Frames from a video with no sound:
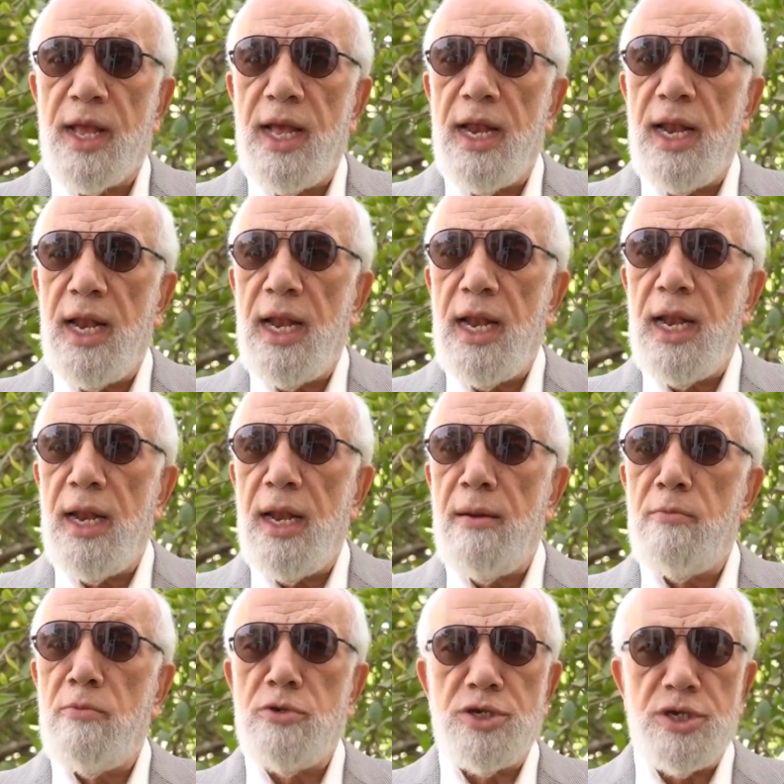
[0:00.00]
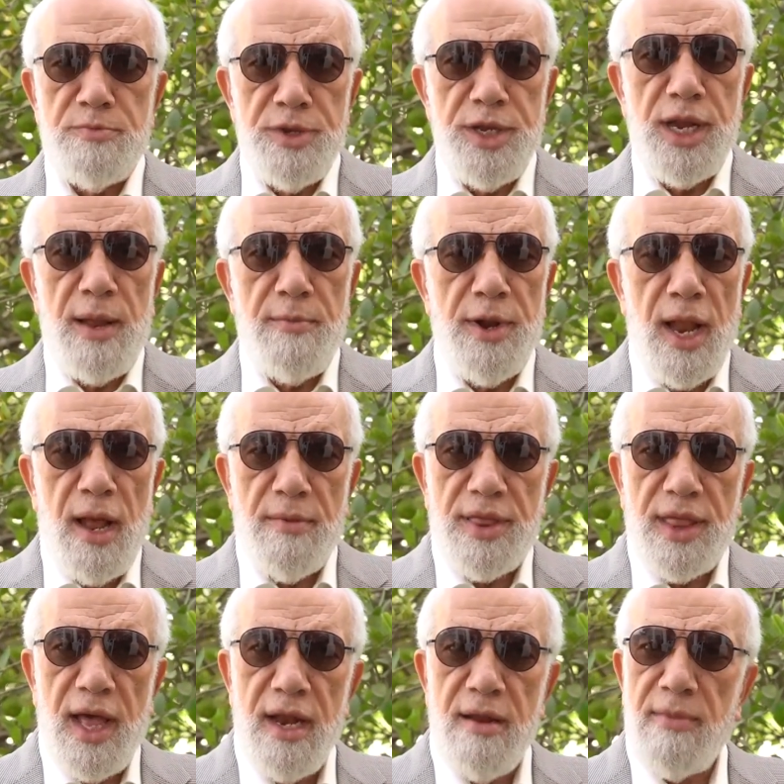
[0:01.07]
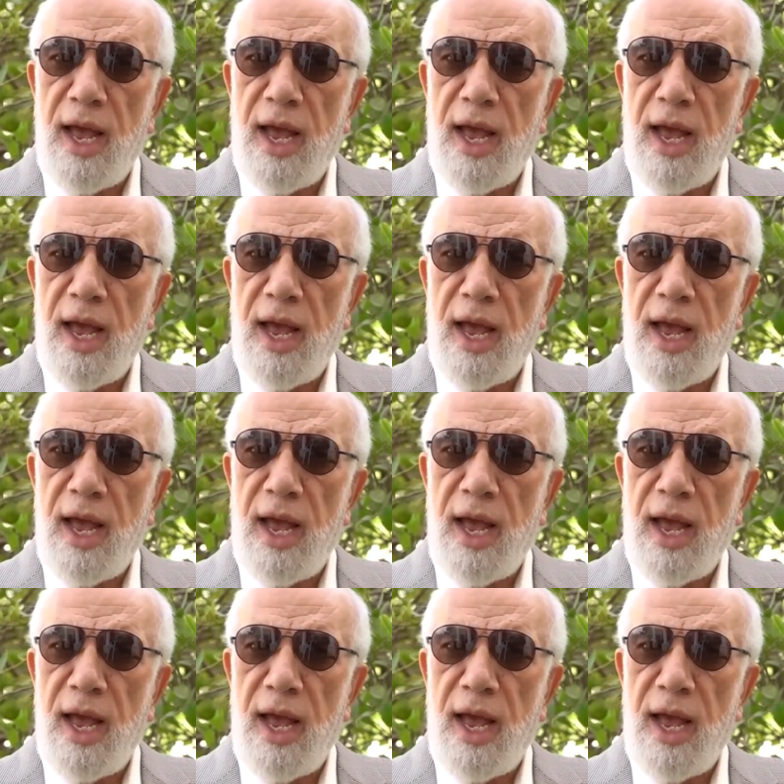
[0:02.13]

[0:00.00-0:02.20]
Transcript: المجرمين من امثاله